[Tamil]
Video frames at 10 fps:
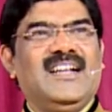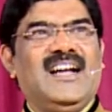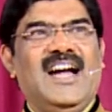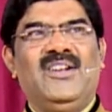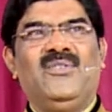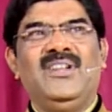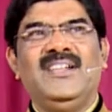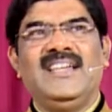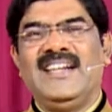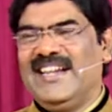கடவுள்
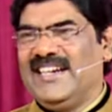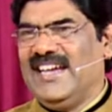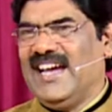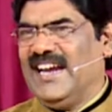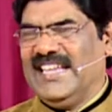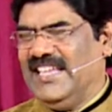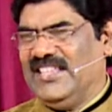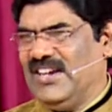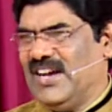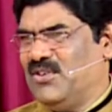இருக்கிறாருங்க ஆனால்
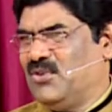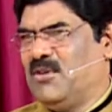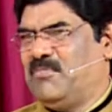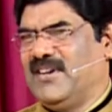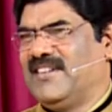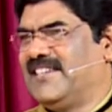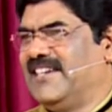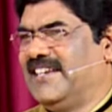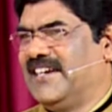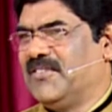எதையும் கண்ட்ரோல் பண்ணுறது
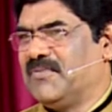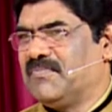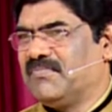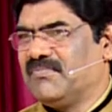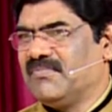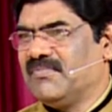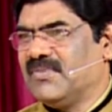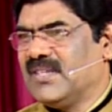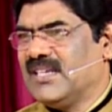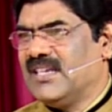இல்லைங்க
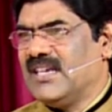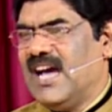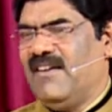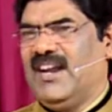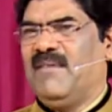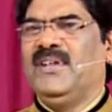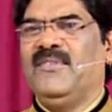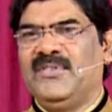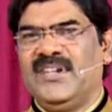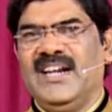அவர் அப்படியே
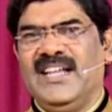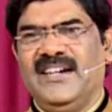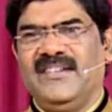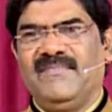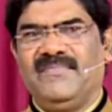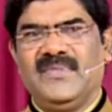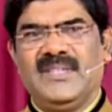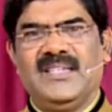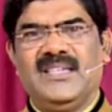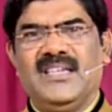விட்டுறாரு
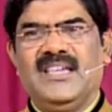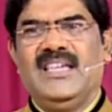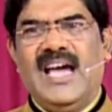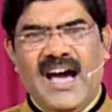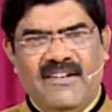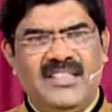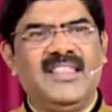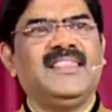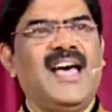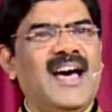அவர்
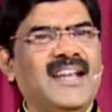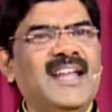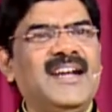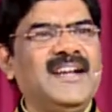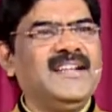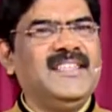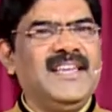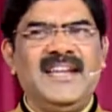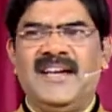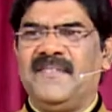தானாக நடக்குது
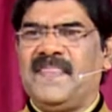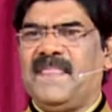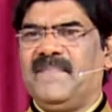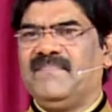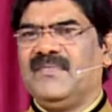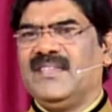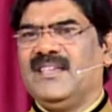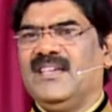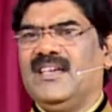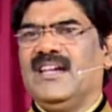எல்லாம்
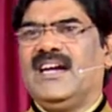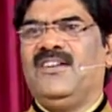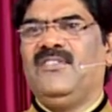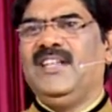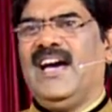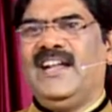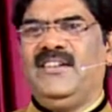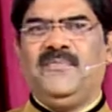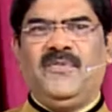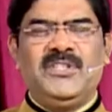கடவுள்
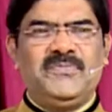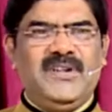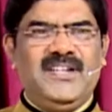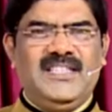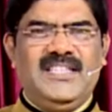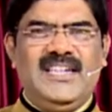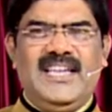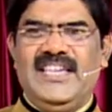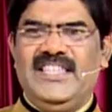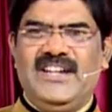யாரையும் ஃபோர்ஸ் பண்ணுறதில்ல
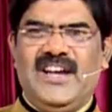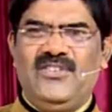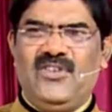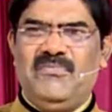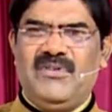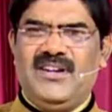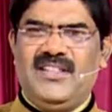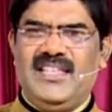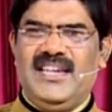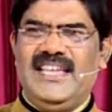எதையும் கண்ட்ரோல்
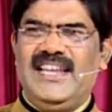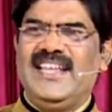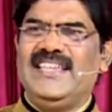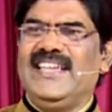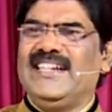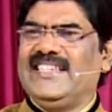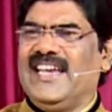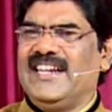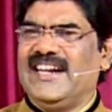பண்ணுறதில்ல எல்லாம் இயற்கையாக